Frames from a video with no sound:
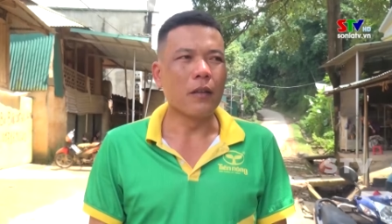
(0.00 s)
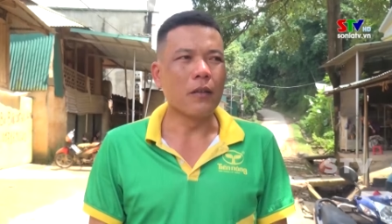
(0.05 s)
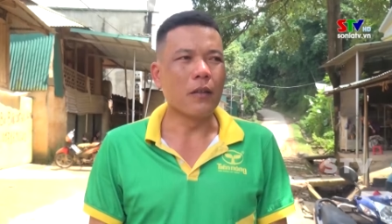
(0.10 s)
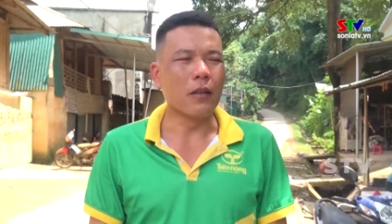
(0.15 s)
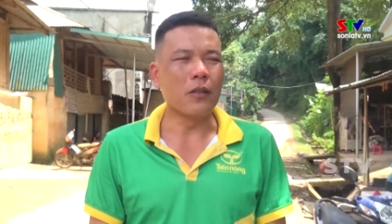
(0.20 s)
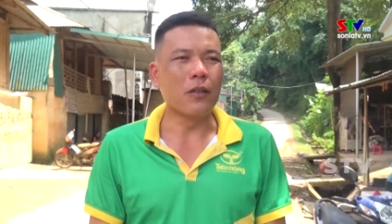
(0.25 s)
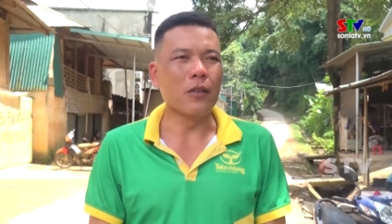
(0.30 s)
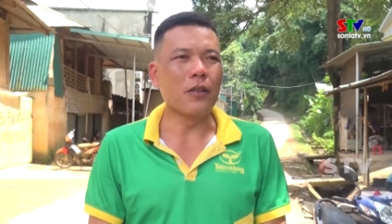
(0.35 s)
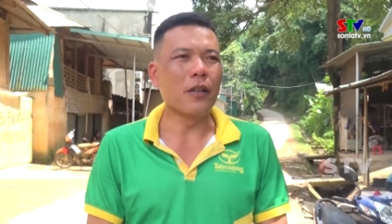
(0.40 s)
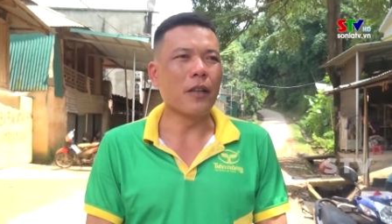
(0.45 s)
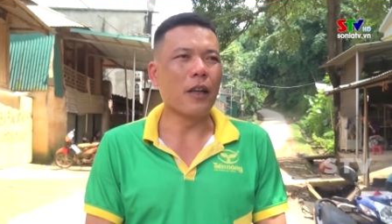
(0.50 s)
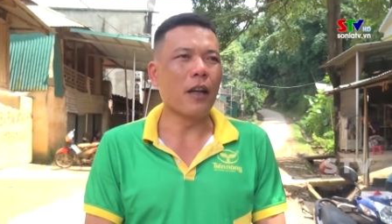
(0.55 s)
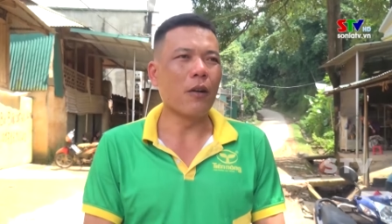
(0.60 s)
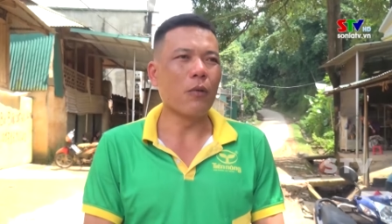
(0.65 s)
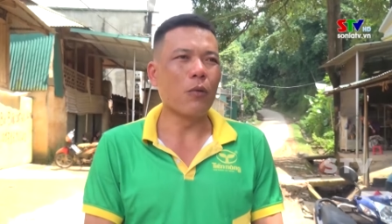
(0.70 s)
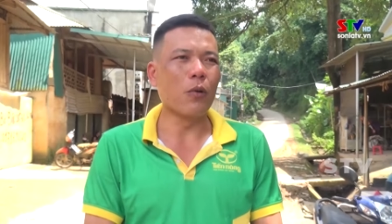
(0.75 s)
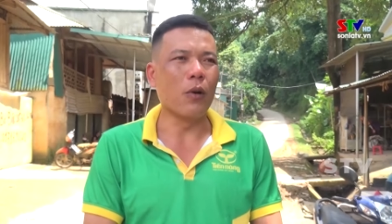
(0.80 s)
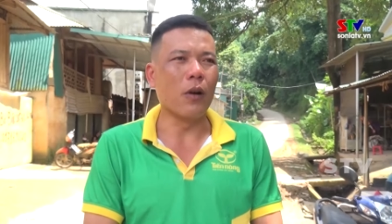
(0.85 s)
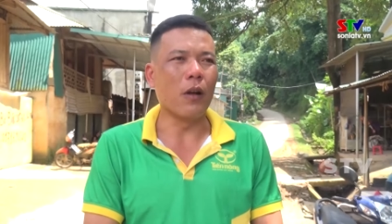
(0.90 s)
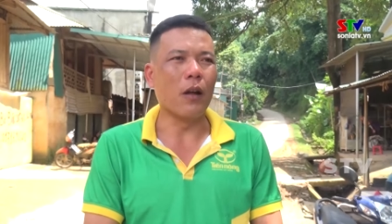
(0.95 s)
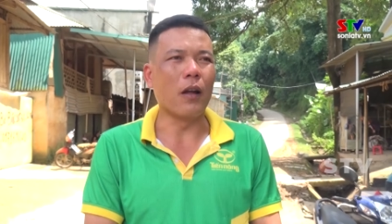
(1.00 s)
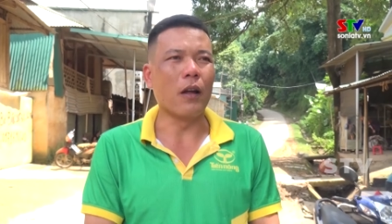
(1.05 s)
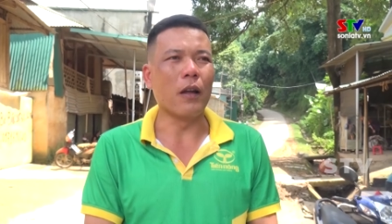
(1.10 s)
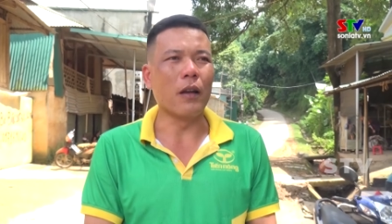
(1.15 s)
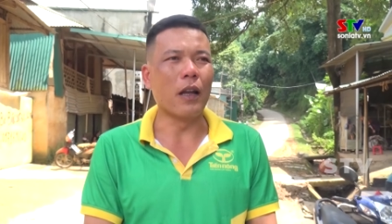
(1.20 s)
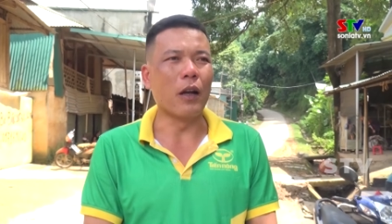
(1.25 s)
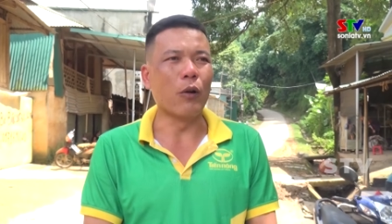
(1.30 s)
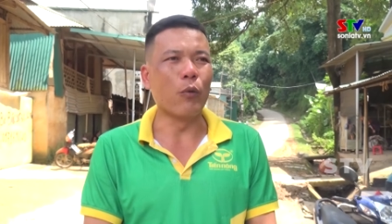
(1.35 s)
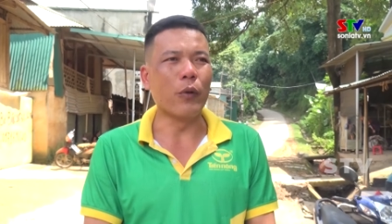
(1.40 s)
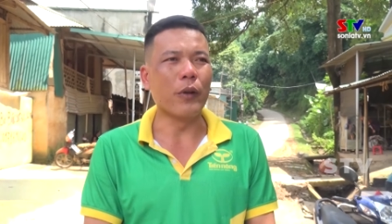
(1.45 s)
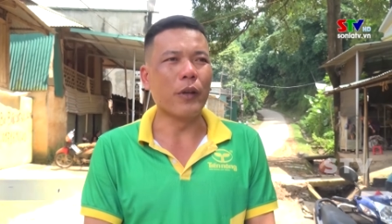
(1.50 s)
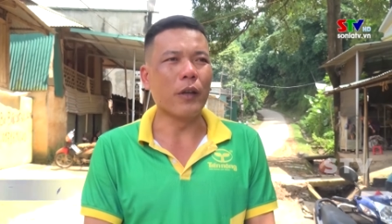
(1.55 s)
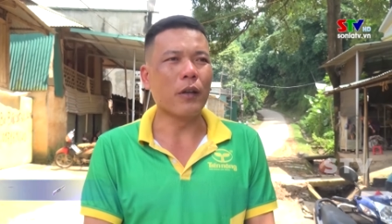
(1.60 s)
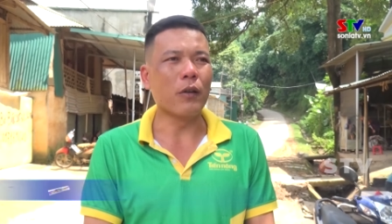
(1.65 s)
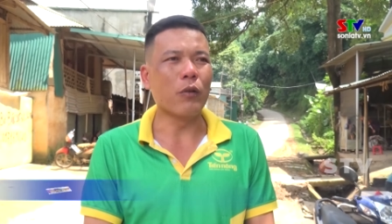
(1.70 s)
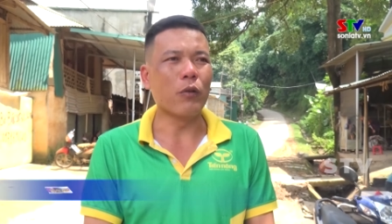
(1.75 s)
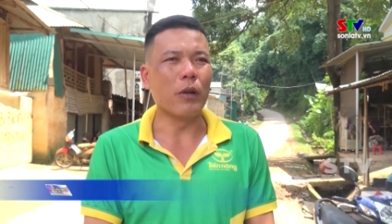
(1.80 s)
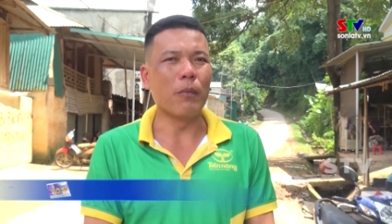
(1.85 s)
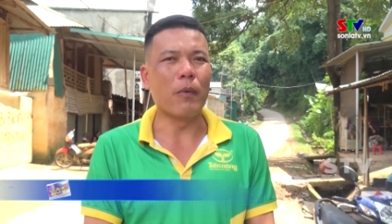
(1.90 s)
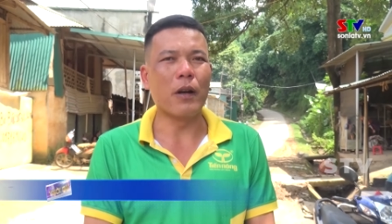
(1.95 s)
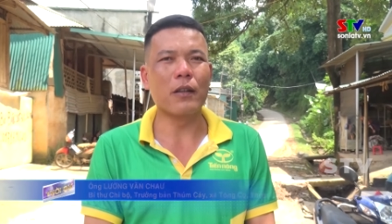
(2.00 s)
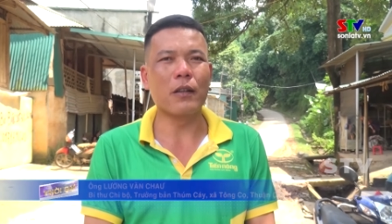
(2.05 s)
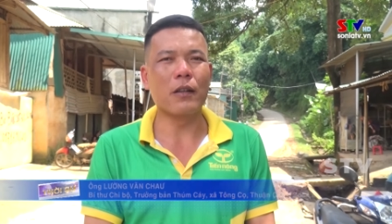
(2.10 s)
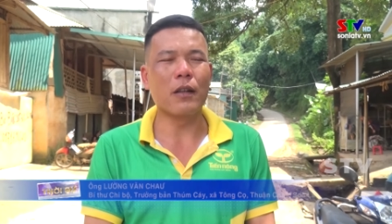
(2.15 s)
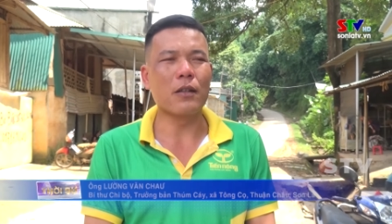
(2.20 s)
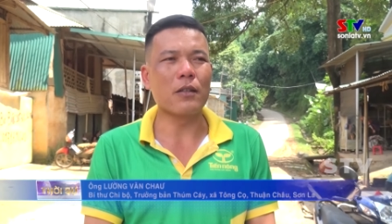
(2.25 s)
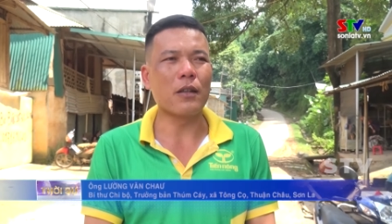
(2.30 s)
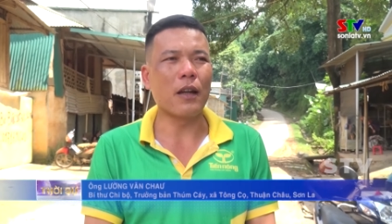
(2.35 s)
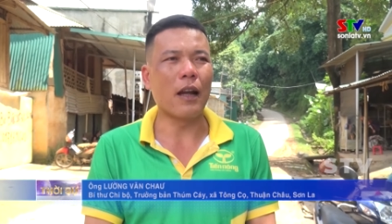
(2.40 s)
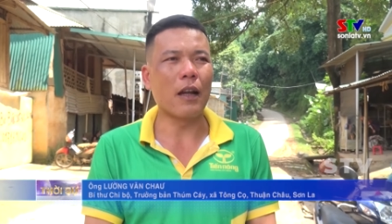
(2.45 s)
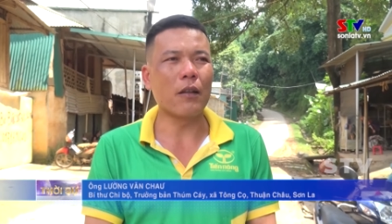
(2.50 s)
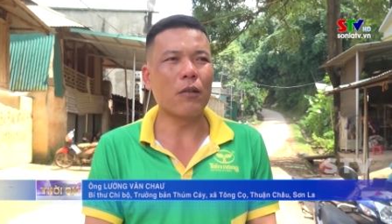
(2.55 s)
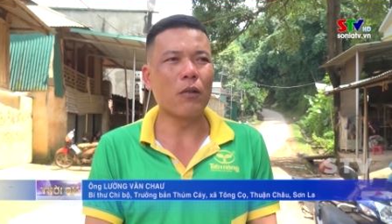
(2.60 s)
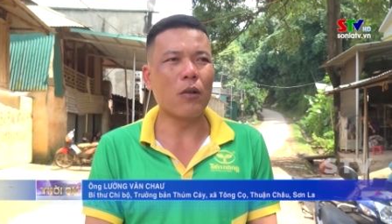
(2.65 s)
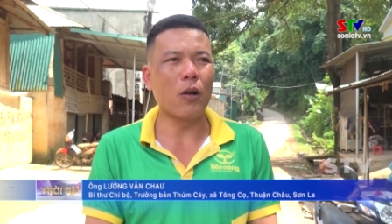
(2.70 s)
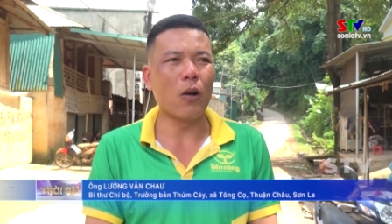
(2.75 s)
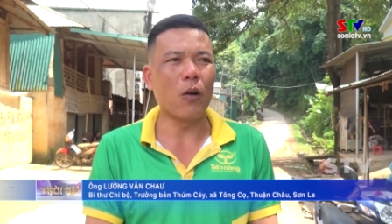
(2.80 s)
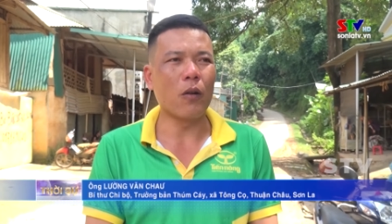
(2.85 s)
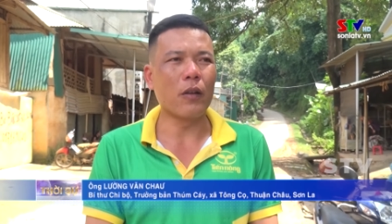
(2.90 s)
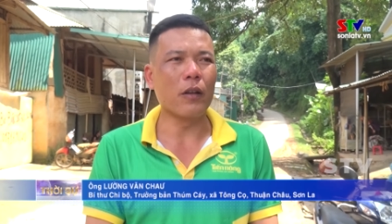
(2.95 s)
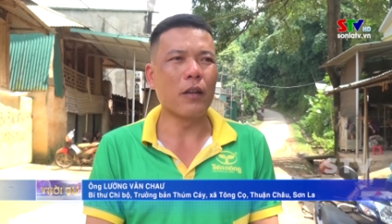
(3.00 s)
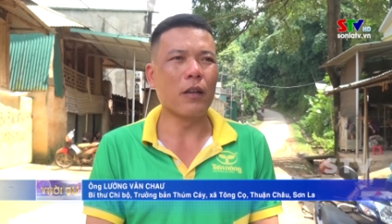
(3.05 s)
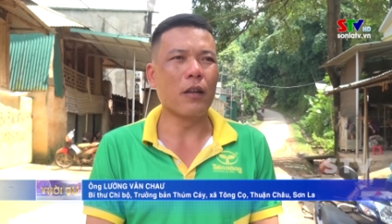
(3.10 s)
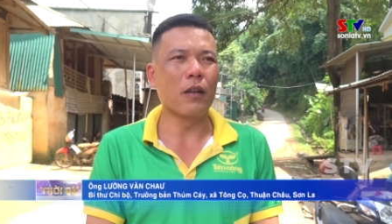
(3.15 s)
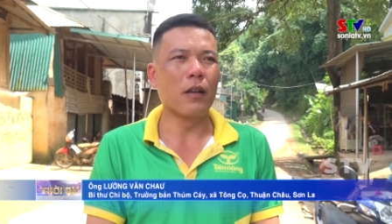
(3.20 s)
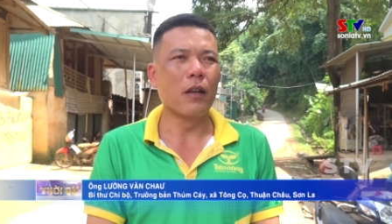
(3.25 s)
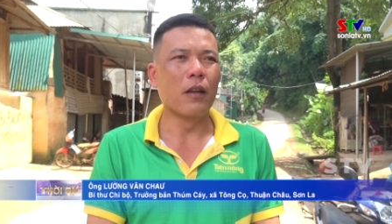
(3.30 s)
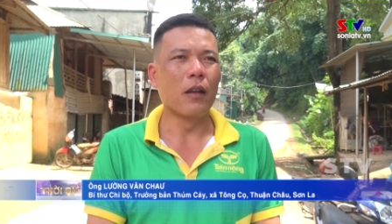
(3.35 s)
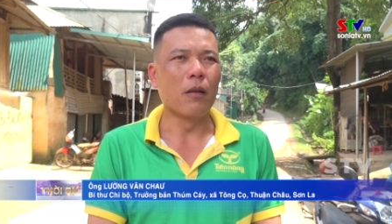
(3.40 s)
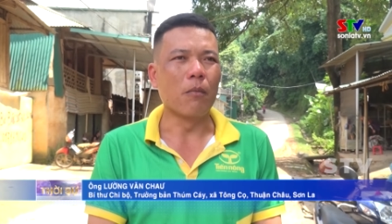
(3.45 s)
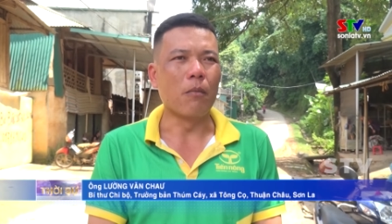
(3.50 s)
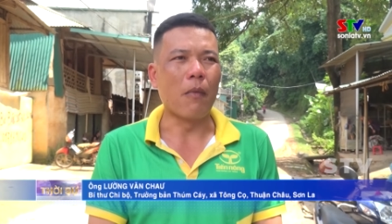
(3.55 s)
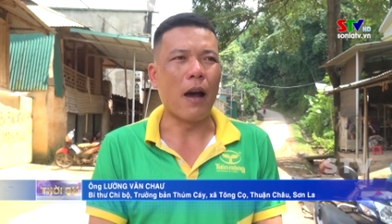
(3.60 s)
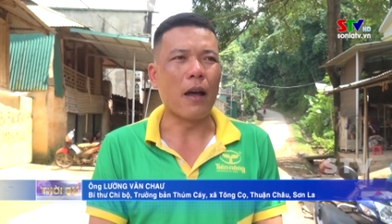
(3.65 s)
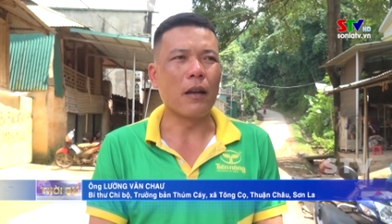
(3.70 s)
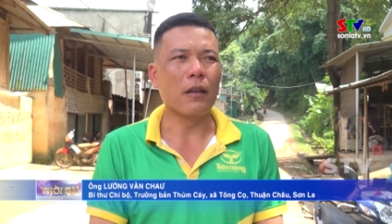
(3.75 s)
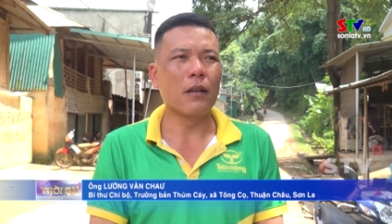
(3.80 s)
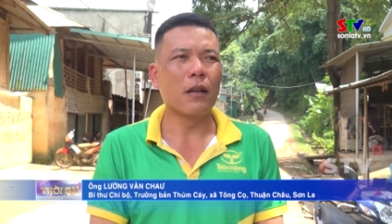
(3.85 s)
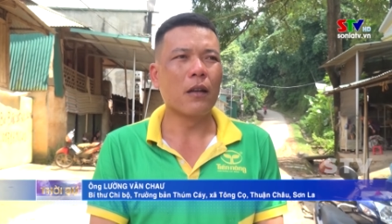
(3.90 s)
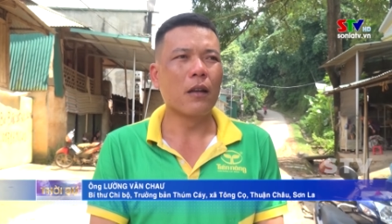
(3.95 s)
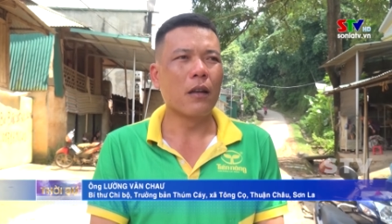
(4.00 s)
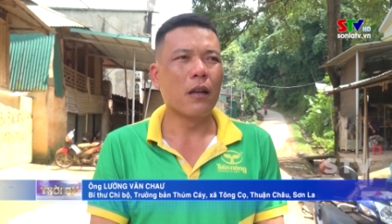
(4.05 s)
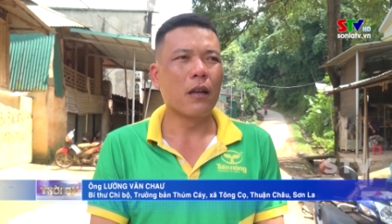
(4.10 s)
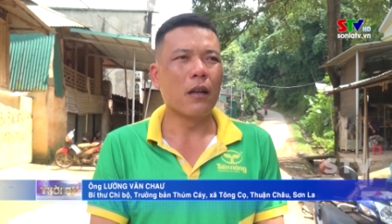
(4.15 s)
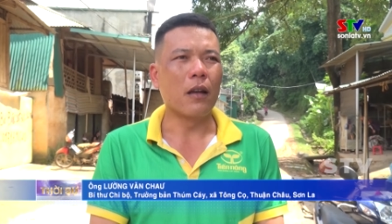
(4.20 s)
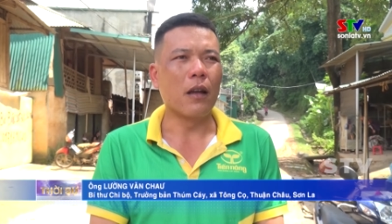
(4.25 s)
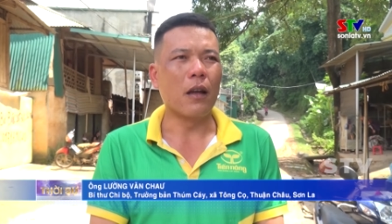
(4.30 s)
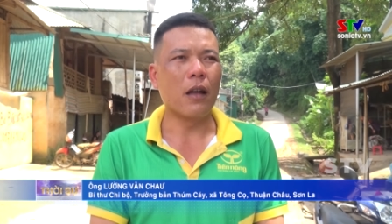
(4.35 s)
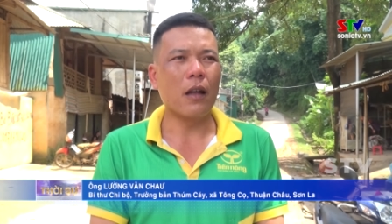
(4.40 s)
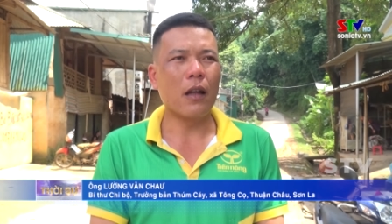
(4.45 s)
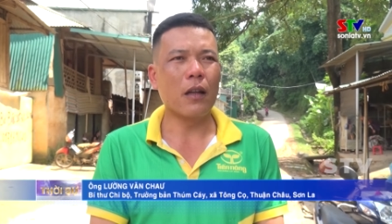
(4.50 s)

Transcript: được sự chỉ đạo Đẩy luông quần pa phòng đảng ủy, ủy ban dân hương xã Tông Cò,